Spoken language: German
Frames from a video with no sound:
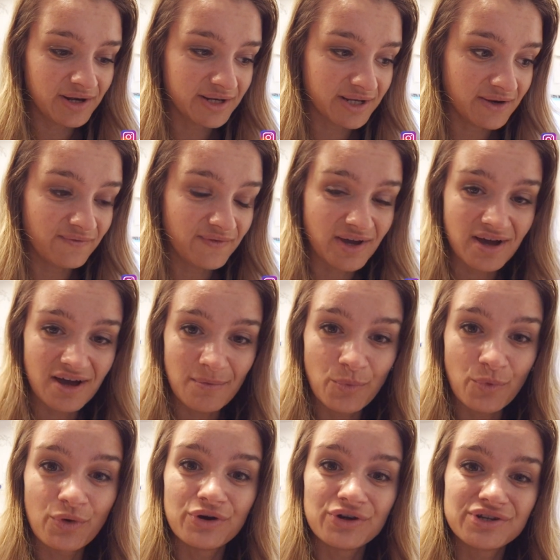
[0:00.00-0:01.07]
denn wir
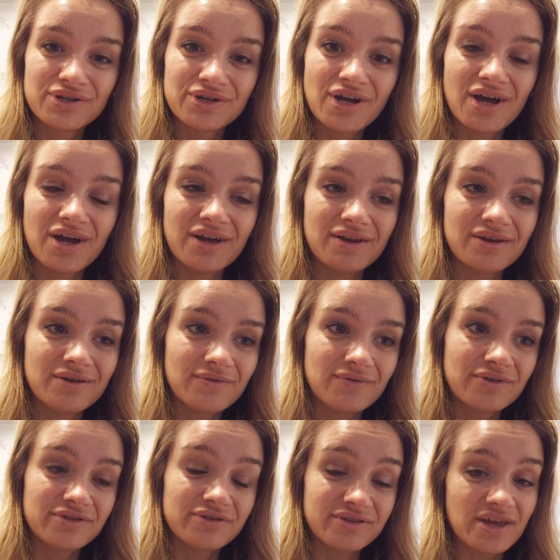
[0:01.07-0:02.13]
haben heute einen
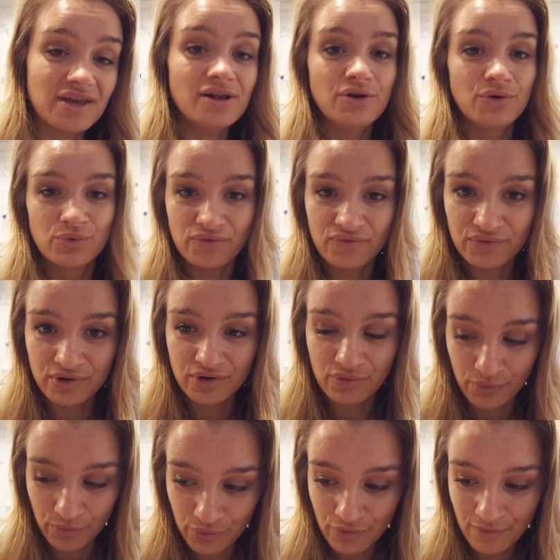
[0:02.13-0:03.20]
Sale nur für die
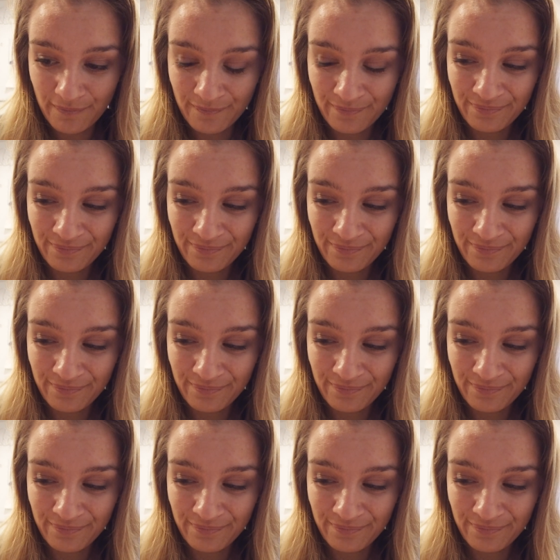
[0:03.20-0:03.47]
Crew.